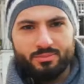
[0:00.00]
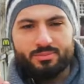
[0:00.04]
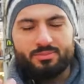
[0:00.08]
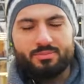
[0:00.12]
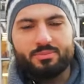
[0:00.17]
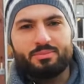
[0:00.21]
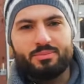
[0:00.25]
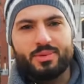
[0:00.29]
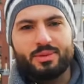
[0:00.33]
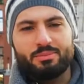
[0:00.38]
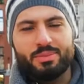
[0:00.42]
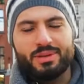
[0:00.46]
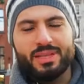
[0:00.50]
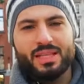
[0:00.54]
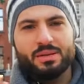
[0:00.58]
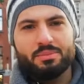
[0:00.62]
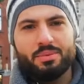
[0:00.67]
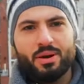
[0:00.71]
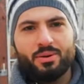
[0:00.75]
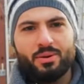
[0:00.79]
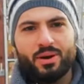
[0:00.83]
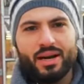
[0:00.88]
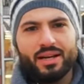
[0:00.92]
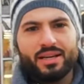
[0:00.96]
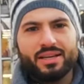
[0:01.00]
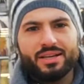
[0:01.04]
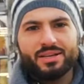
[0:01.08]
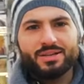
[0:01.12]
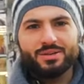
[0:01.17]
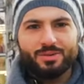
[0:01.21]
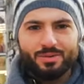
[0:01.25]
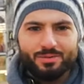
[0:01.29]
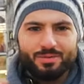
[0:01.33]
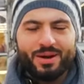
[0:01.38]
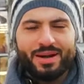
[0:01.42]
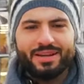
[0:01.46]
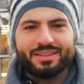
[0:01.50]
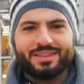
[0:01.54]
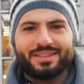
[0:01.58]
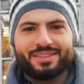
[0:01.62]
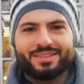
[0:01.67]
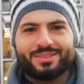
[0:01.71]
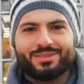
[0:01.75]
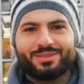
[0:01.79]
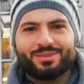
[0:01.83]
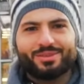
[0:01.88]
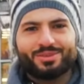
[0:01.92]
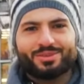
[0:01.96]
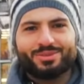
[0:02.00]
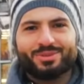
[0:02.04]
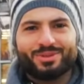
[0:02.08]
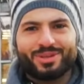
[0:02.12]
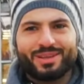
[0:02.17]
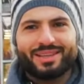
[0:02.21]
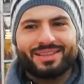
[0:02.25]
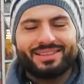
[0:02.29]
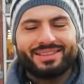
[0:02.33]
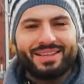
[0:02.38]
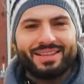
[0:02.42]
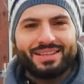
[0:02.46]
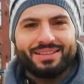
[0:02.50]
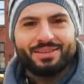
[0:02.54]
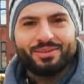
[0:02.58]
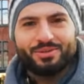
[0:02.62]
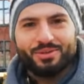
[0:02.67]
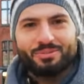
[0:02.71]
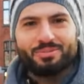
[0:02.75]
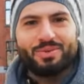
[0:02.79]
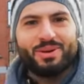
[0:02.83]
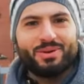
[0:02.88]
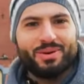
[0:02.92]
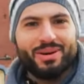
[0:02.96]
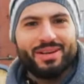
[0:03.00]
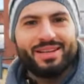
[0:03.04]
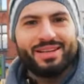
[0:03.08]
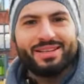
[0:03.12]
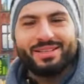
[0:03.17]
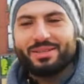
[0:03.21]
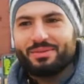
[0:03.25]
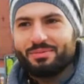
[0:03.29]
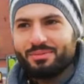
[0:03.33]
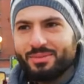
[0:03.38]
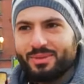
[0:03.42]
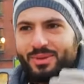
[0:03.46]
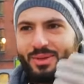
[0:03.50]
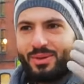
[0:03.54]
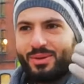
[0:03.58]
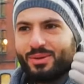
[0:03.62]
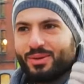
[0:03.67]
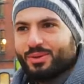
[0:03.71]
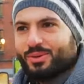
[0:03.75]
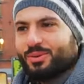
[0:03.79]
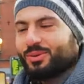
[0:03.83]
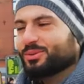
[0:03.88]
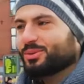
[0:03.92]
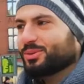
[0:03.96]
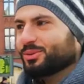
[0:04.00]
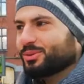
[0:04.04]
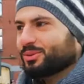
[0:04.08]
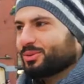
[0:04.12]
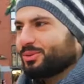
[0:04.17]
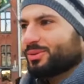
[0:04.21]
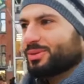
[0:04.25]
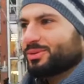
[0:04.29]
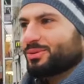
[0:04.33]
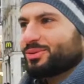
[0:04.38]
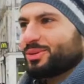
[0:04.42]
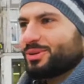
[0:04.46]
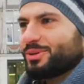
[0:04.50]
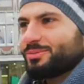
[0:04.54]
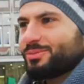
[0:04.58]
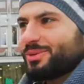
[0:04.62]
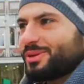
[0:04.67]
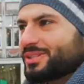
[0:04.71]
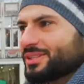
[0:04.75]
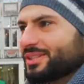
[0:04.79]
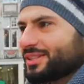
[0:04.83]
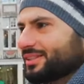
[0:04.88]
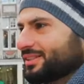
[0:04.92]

ما يباوع عليكم وبعدها تطقوا الصوره يعني لا انه يباوع عليكم وانتم تطقوا الصوره مباشره